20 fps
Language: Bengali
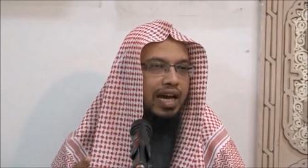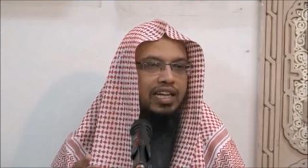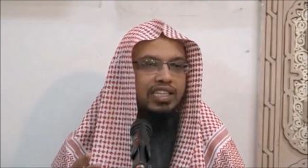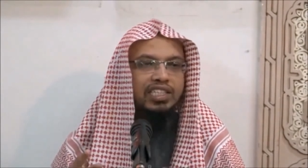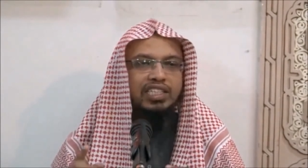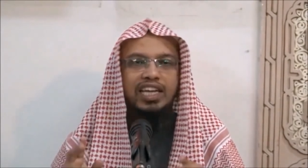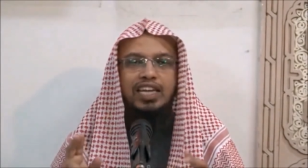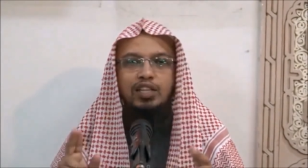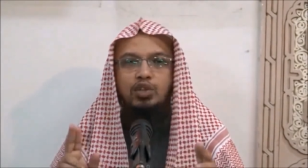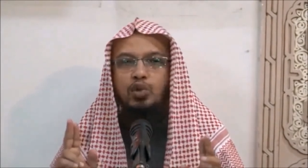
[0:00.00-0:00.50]
আর
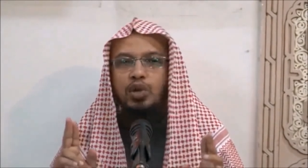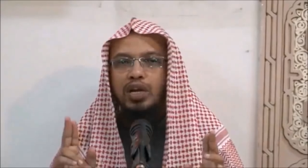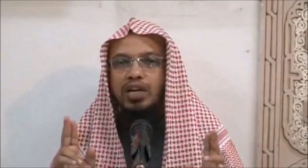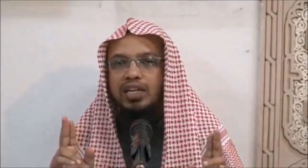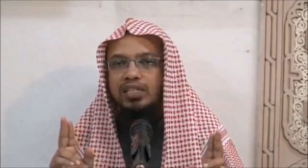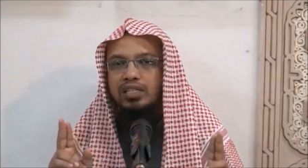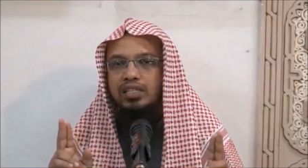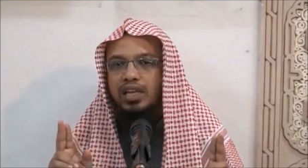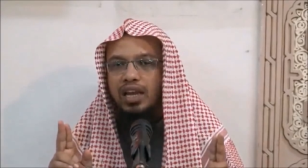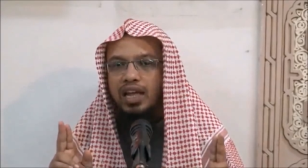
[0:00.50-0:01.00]
সেই দুই
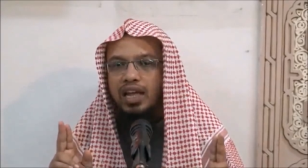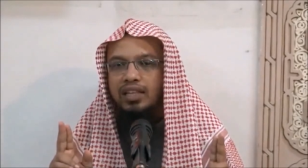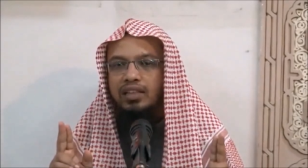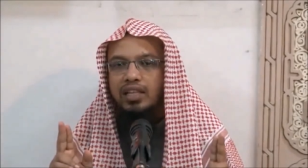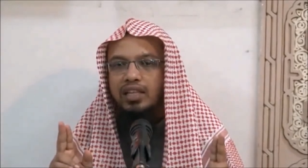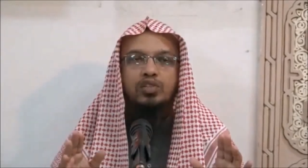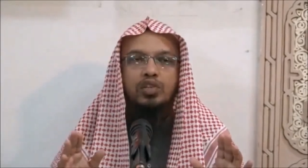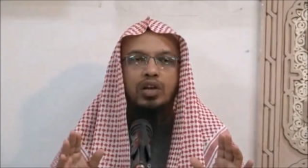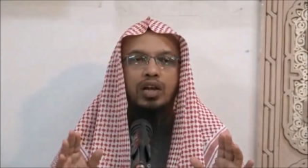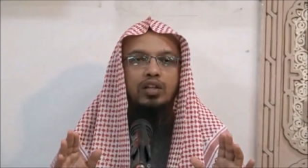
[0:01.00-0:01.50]
রেখাত সালাত
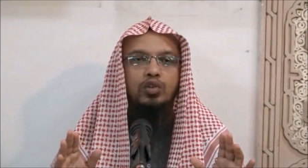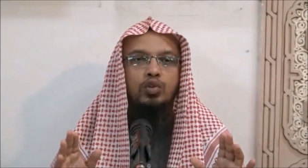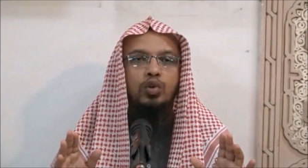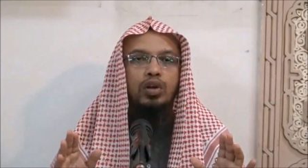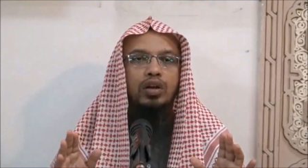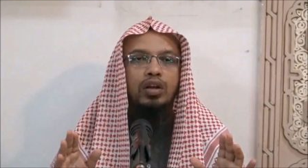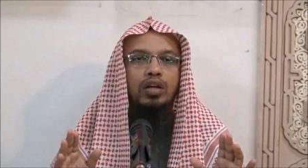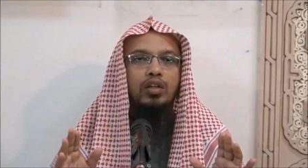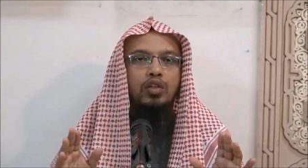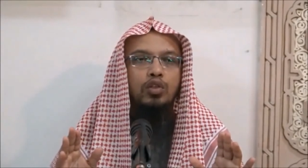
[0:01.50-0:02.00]
সালাতুল
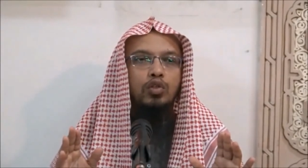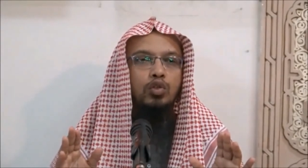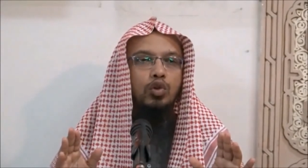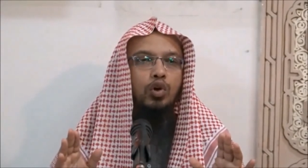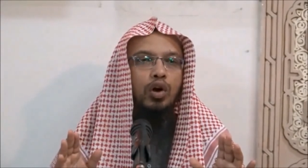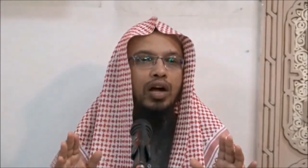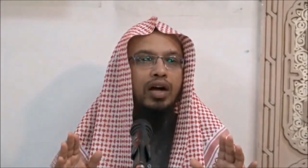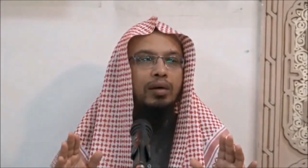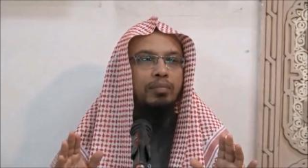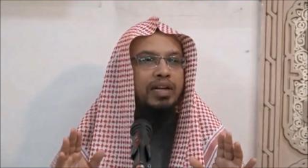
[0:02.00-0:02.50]

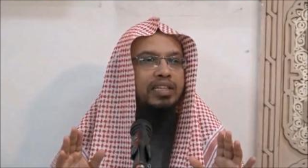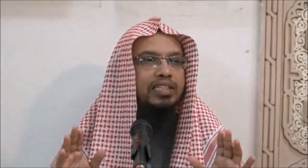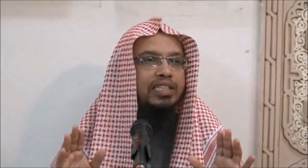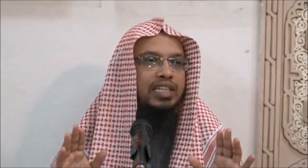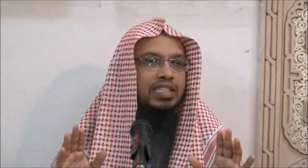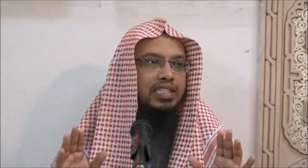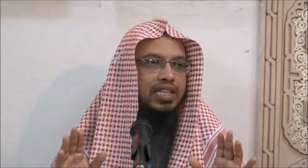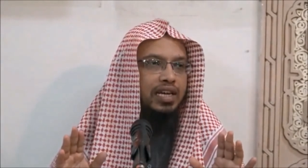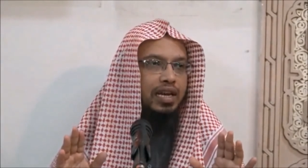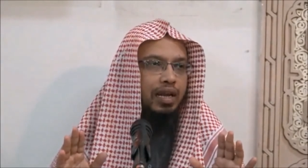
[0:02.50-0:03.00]
দোহা বা
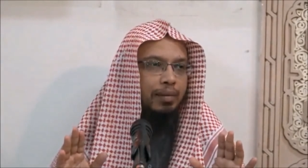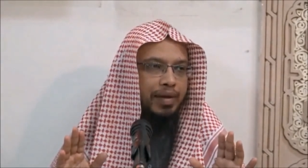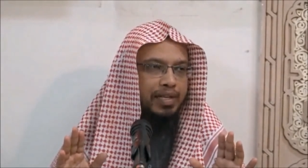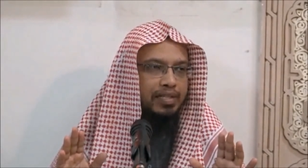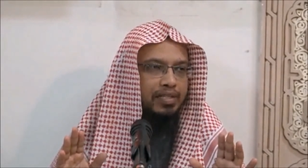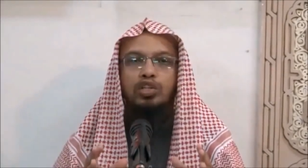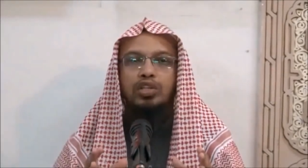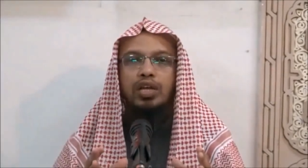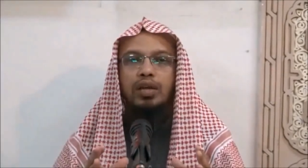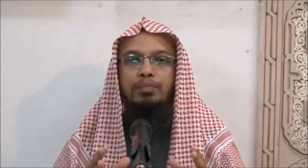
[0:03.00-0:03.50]
চাষের
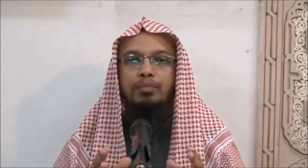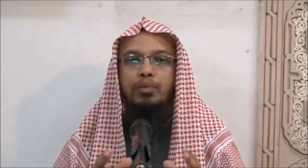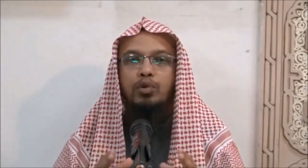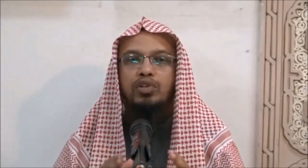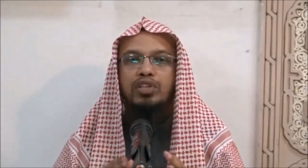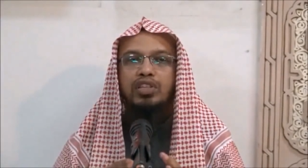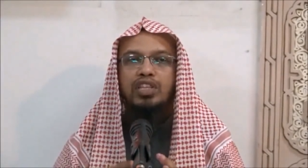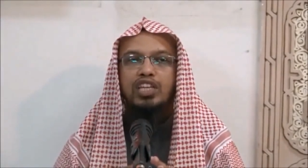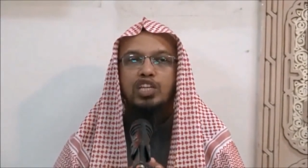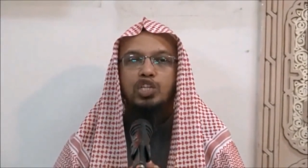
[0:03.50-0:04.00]
নামাজতে
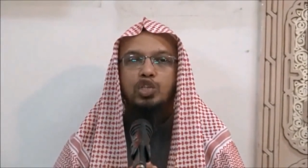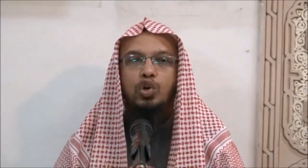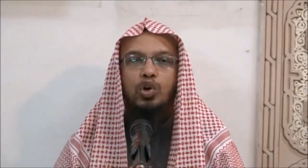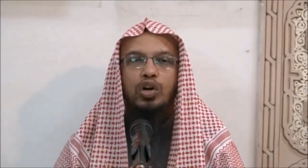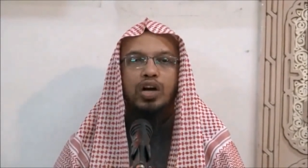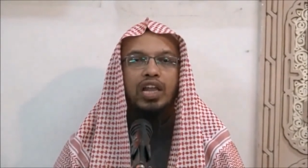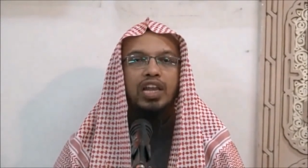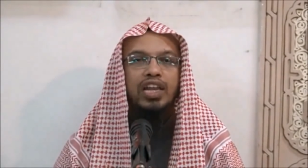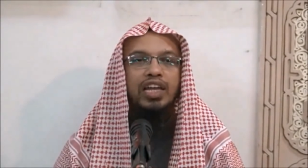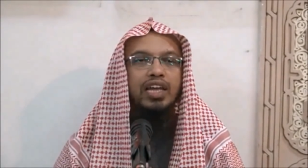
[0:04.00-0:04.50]
প্রতিদিন
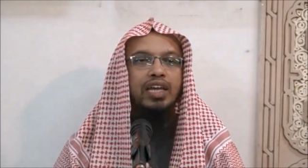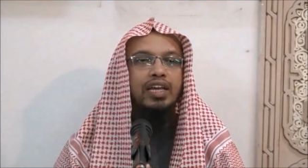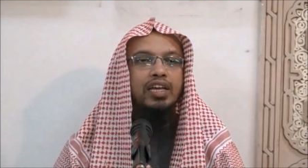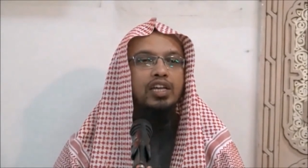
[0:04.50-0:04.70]
সকালে